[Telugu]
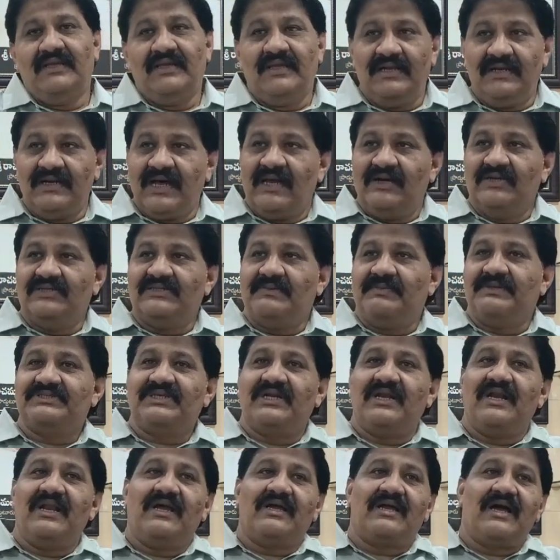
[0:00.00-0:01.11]
ఈ నాలుగు
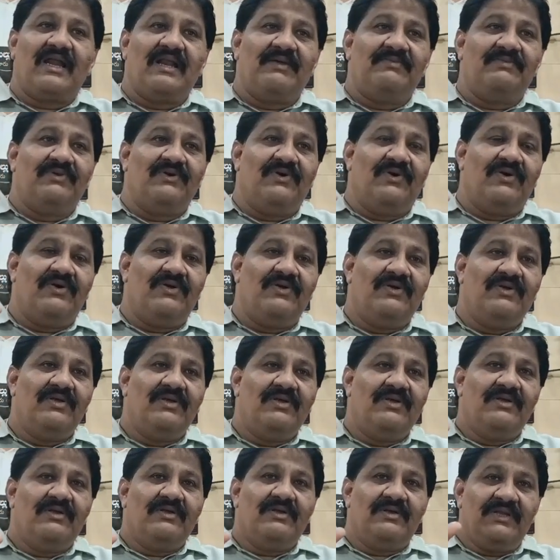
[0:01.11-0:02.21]
సంవత్సరాల కాలంలో
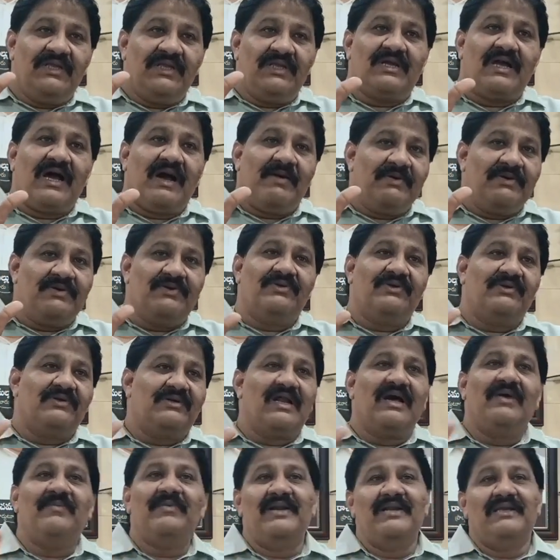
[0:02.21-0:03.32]
నీ కామనూరు
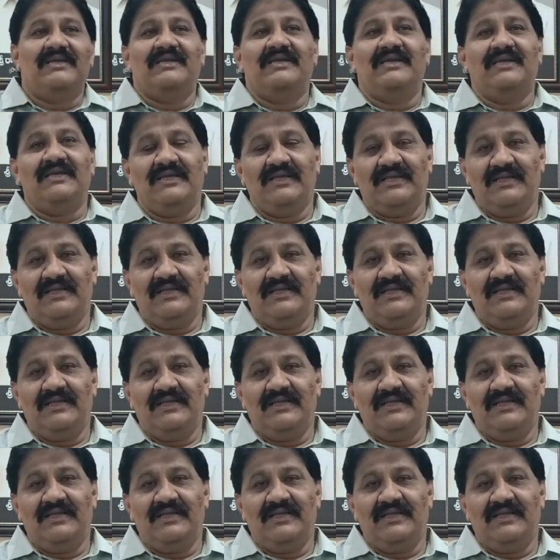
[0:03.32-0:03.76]
గ్రామానికి